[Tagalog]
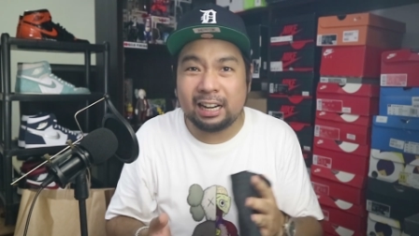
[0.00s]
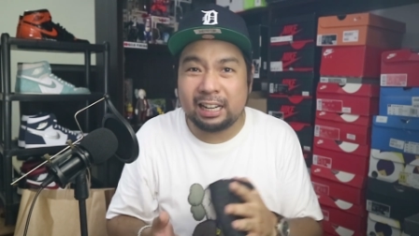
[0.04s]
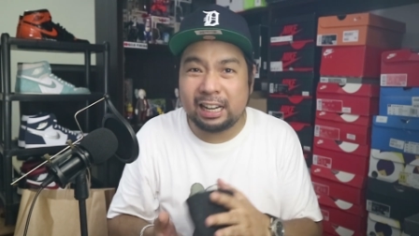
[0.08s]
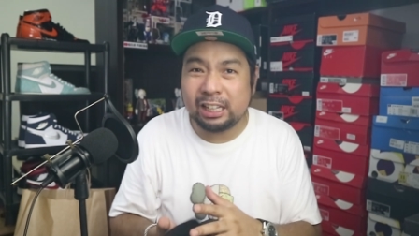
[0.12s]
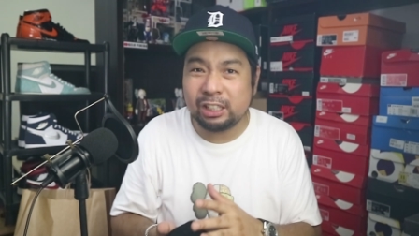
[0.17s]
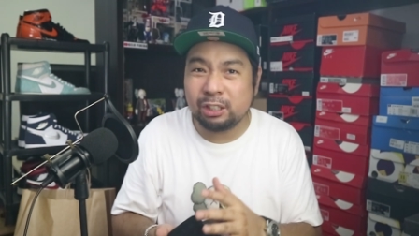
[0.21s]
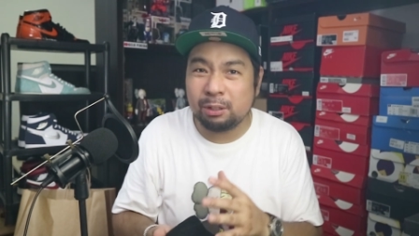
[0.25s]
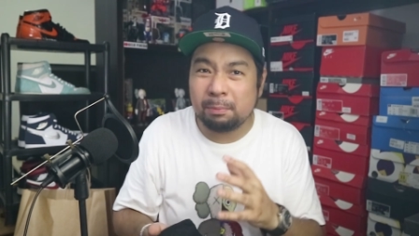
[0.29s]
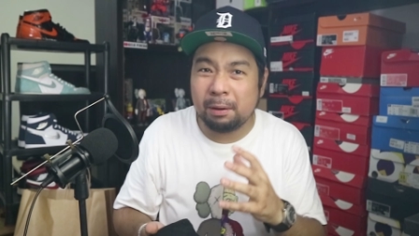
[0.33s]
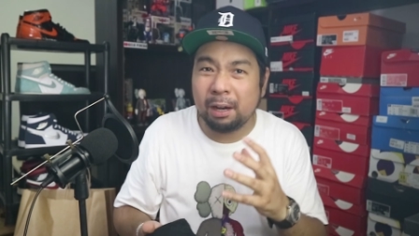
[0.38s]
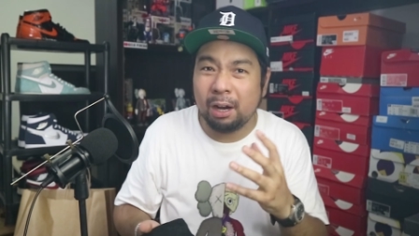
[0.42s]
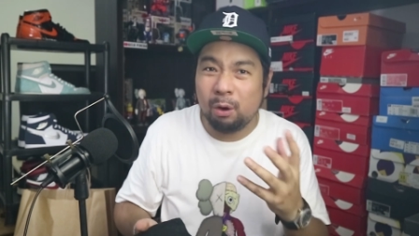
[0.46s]

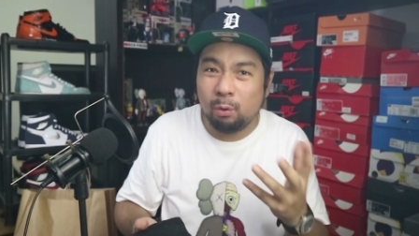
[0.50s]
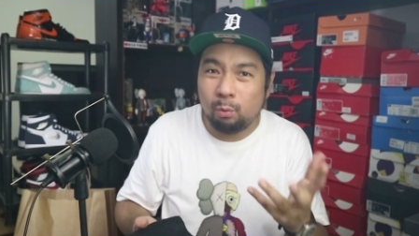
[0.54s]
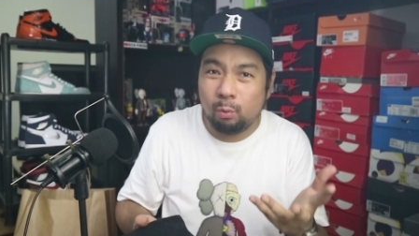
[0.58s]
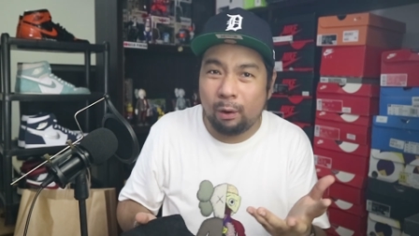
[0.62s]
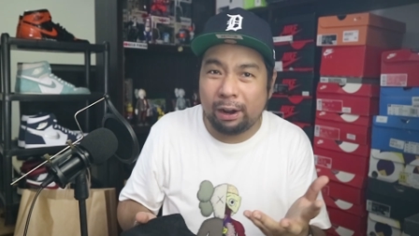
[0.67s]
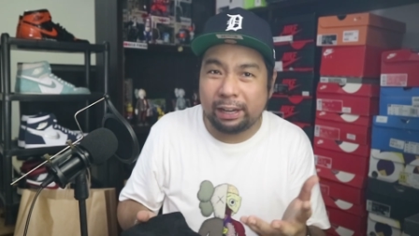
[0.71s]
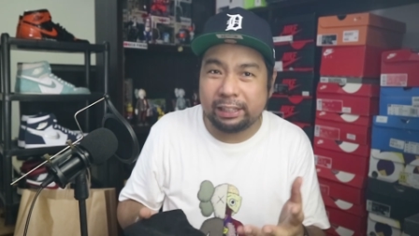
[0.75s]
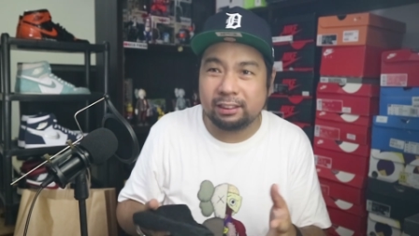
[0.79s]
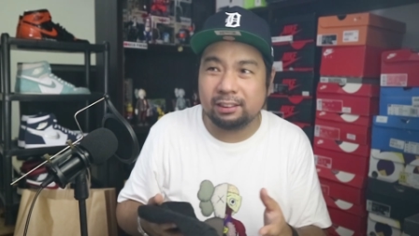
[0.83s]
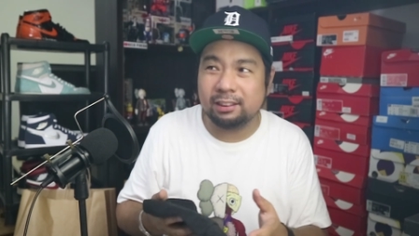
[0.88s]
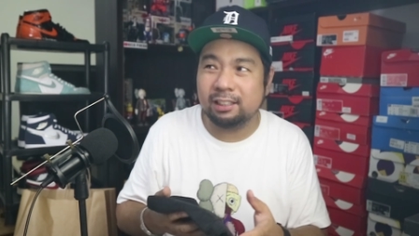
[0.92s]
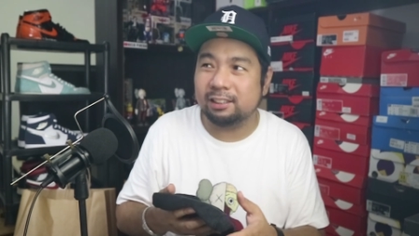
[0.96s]
Unlike yung mga
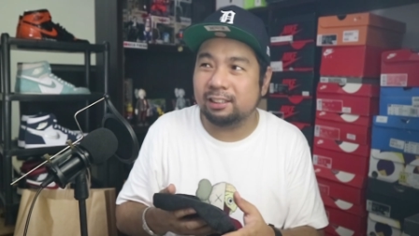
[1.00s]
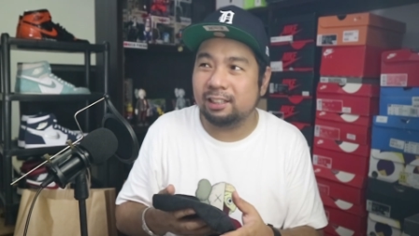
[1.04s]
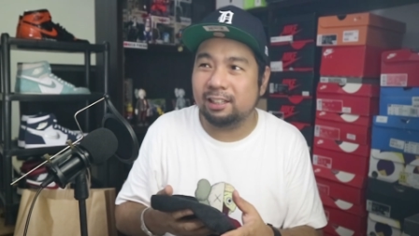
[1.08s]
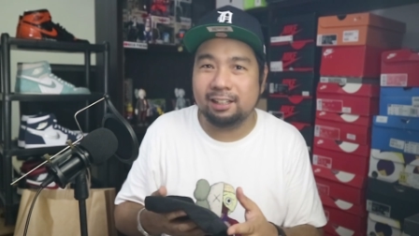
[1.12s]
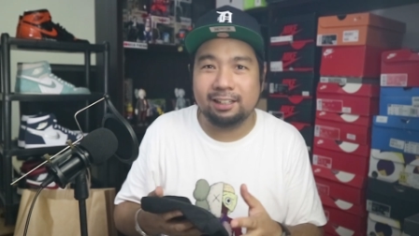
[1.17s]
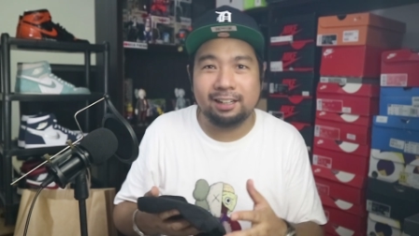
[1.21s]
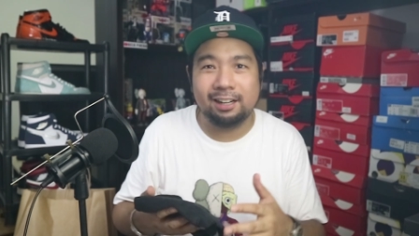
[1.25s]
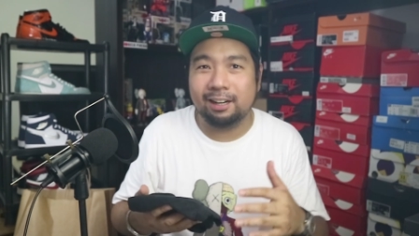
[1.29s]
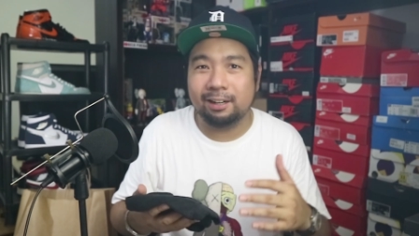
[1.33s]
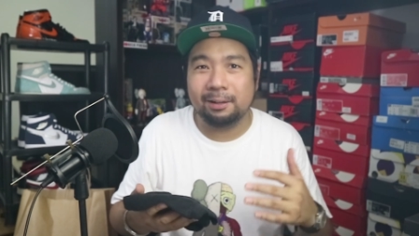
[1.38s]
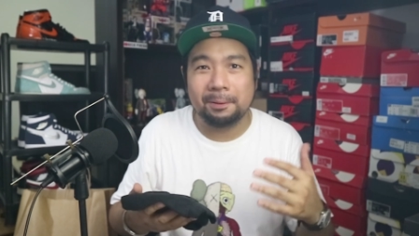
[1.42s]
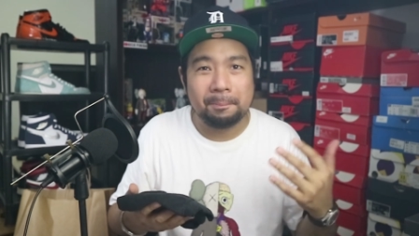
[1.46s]
white na
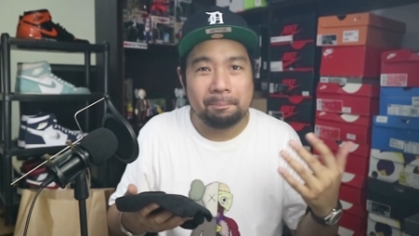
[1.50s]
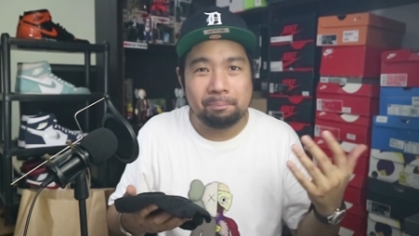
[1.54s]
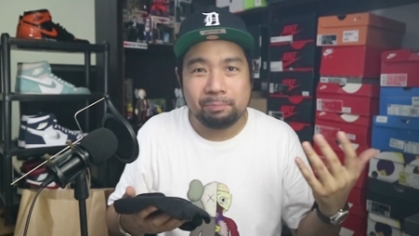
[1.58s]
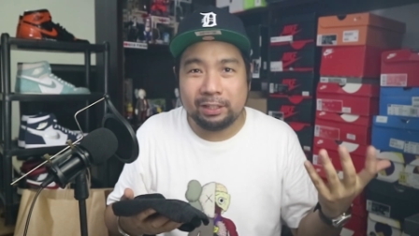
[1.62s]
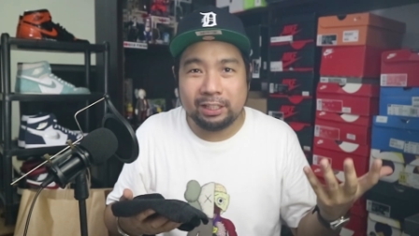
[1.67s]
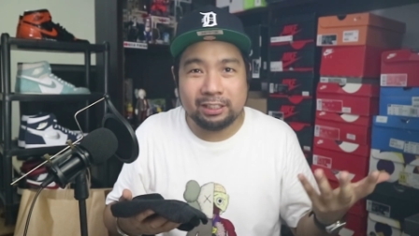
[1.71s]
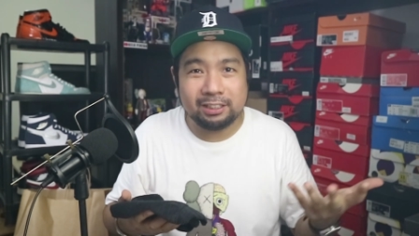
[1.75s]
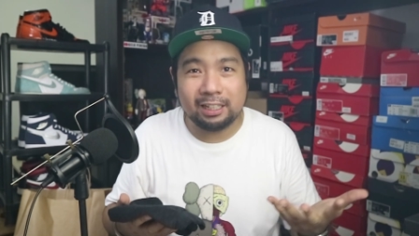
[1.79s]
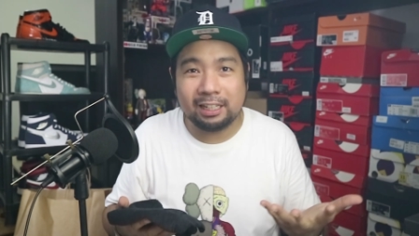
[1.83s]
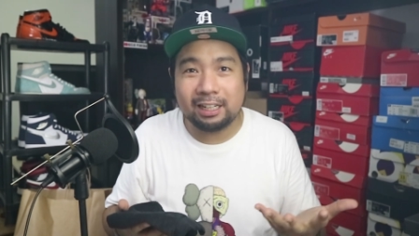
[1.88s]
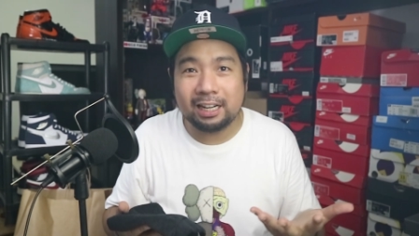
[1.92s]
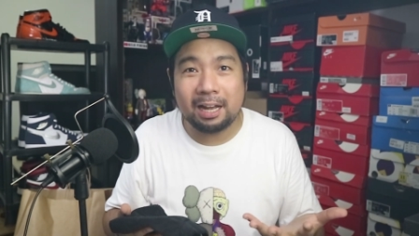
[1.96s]
talagang
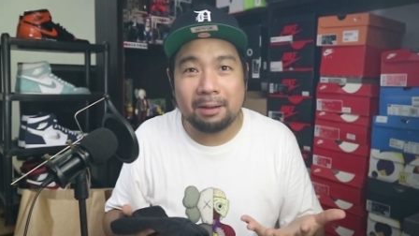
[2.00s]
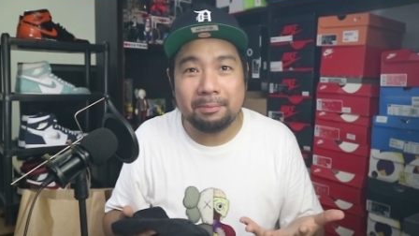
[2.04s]
isang